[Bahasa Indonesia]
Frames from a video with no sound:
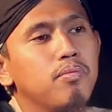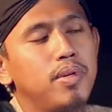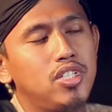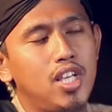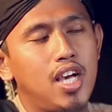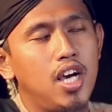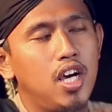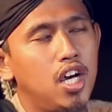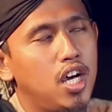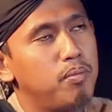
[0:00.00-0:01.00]
men, uh,
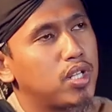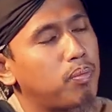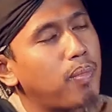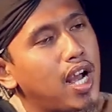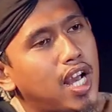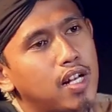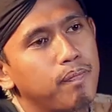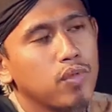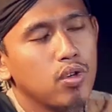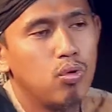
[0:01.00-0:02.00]
eh,
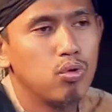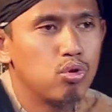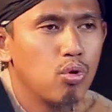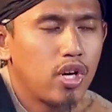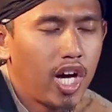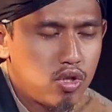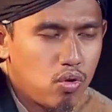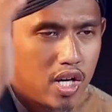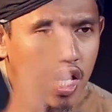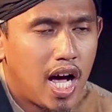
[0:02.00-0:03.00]
bersepakat untuk
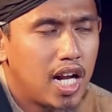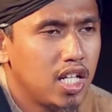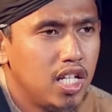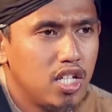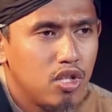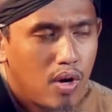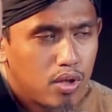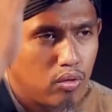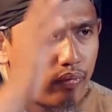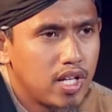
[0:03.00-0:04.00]
keesokan hari di
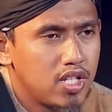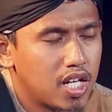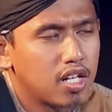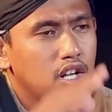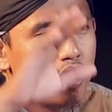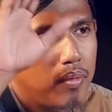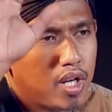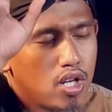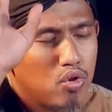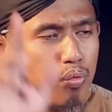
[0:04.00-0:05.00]
waktu fajar
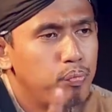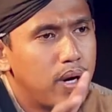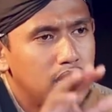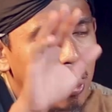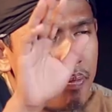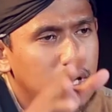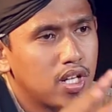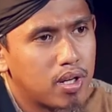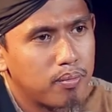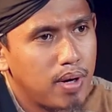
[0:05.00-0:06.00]
mereka jumpa di
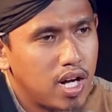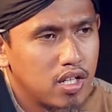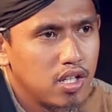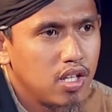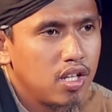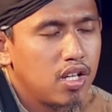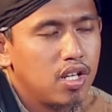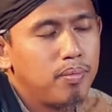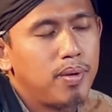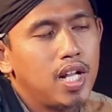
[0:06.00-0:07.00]
depan gerbang
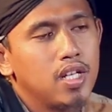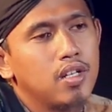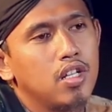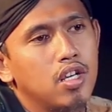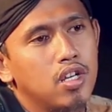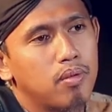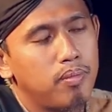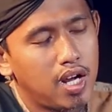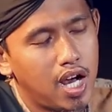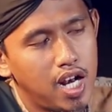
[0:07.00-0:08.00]
depan
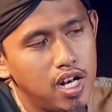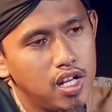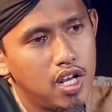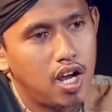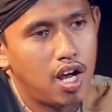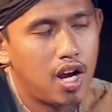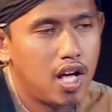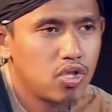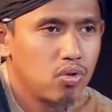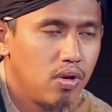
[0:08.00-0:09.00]
gerbang Al Al
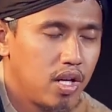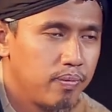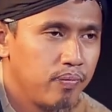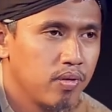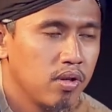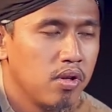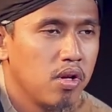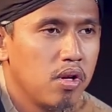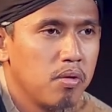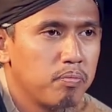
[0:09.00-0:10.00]
Aswad.
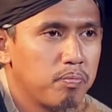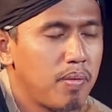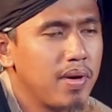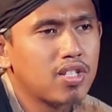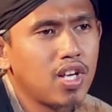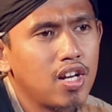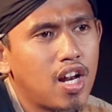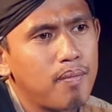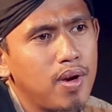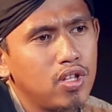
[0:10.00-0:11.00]
Pemirsa yang
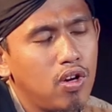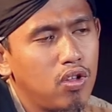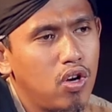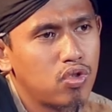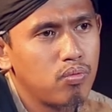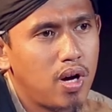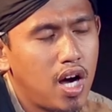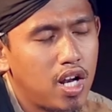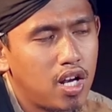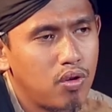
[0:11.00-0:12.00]
dirahmati Allah
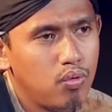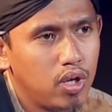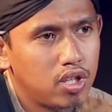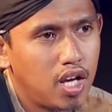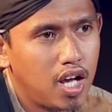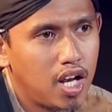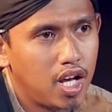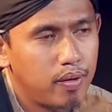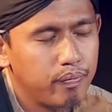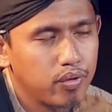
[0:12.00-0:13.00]
Subhanahu wa
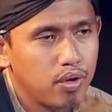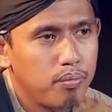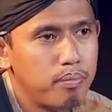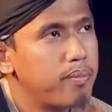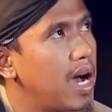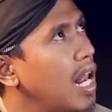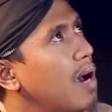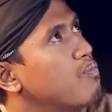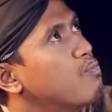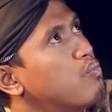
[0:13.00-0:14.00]
taala.
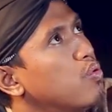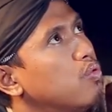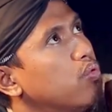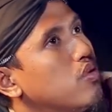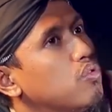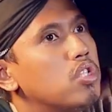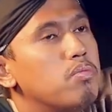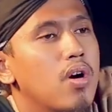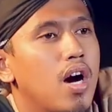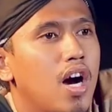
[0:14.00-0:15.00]
Malam pun
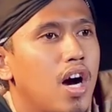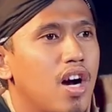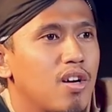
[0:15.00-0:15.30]
tiba.